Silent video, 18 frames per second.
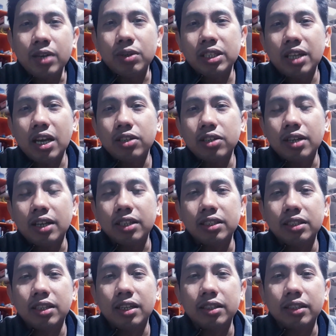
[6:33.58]
iwas tayo sa
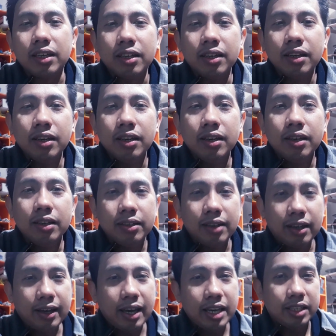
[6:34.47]
aksidente.
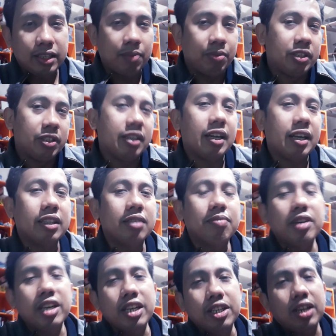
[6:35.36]
Yan guys, tapos na natin
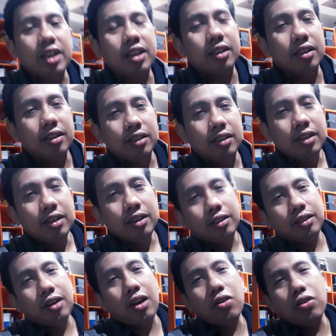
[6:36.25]
ma-check.
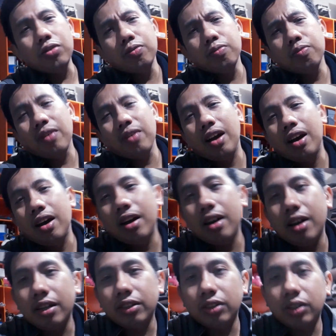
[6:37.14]
Ngayon,
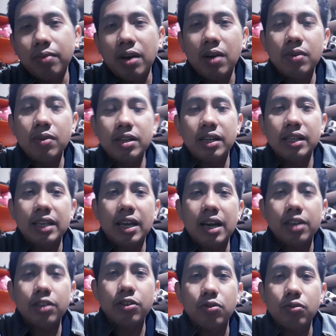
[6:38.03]
uh, tumawag na
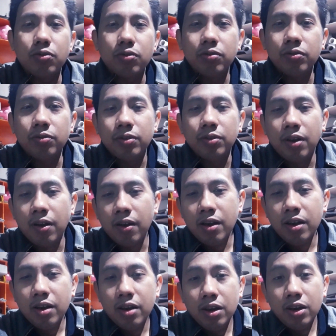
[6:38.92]
sa akin yung,
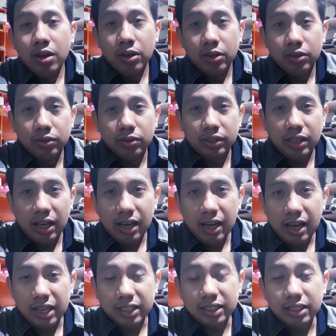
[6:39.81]
yung
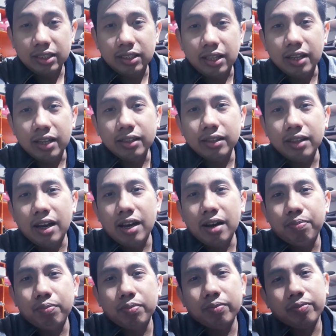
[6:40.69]
sa assistant
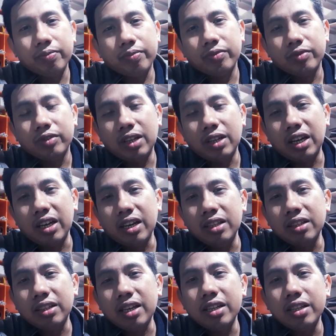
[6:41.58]
na nag
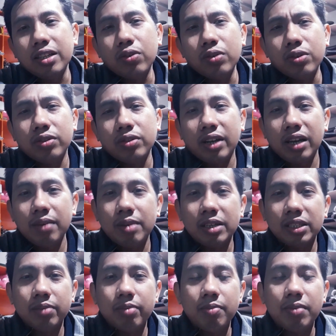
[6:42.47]
na daw yung
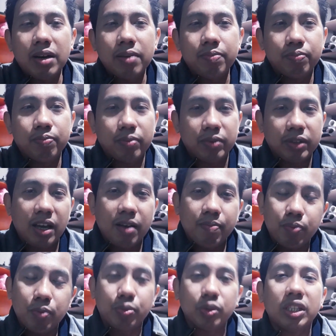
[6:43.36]
driver sa baba eh,
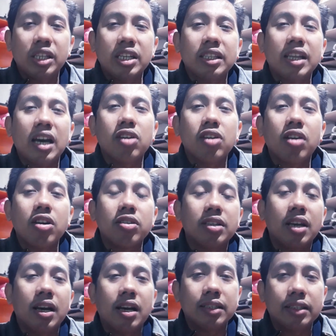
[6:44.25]
pupunta na tayo ngayon
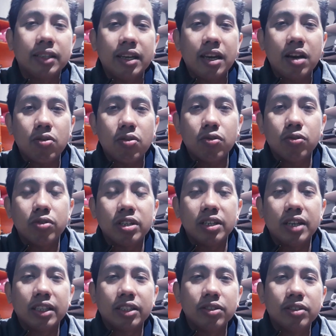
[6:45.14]
sa Sanaya, ah,
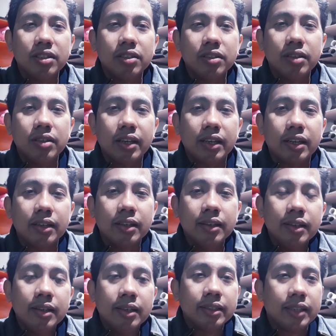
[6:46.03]
kukunin natin yung gear.
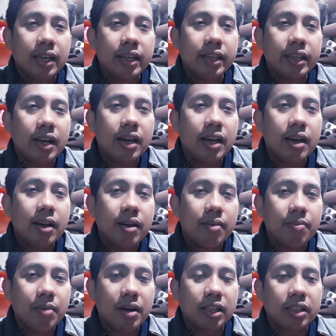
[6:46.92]
Sana
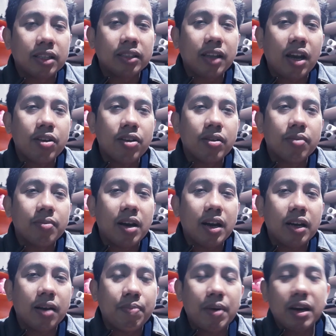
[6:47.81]
makarating tayo ng
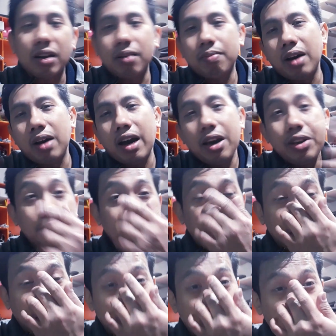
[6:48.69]
maaga para maayos
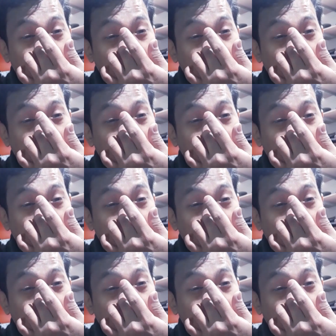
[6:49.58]
natin